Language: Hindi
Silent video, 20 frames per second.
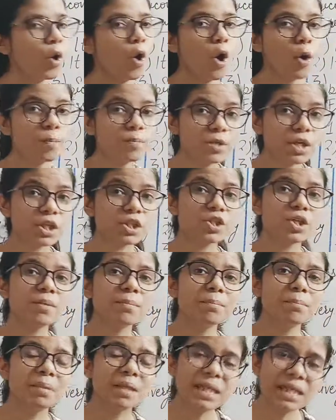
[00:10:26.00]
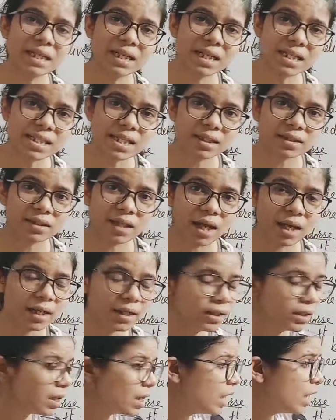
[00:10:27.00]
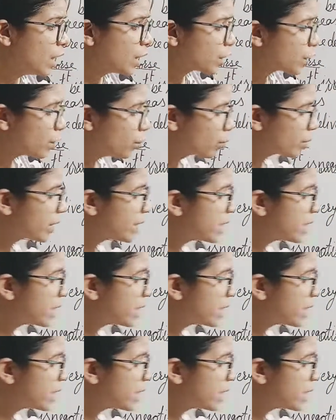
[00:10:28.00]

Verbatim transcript: ऑब्जेक्शन भी कर सकता है क्योंकि